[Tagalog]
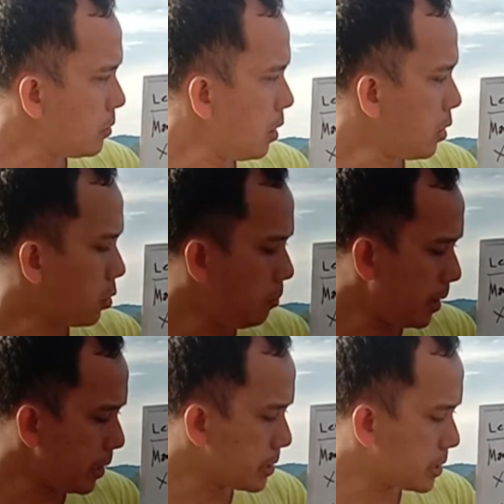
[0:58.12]
kung
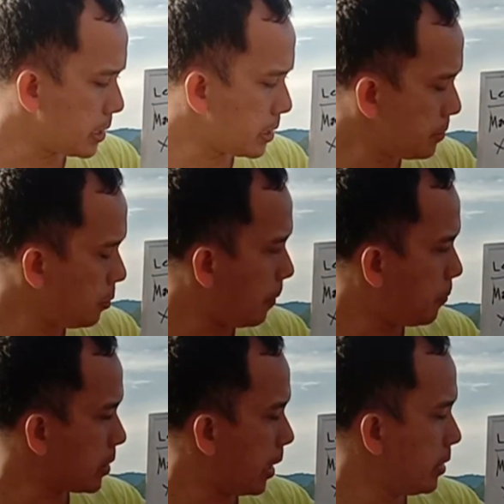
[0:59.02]
magsisimula po
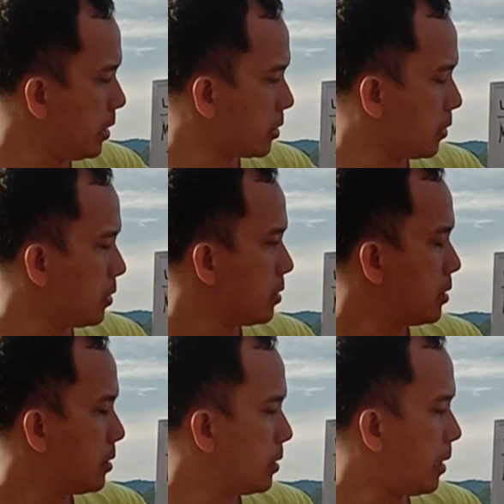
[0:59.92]
tayo dito
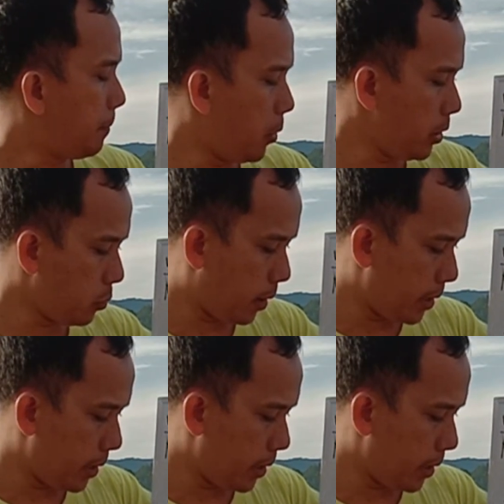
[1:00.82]
ng 0.1,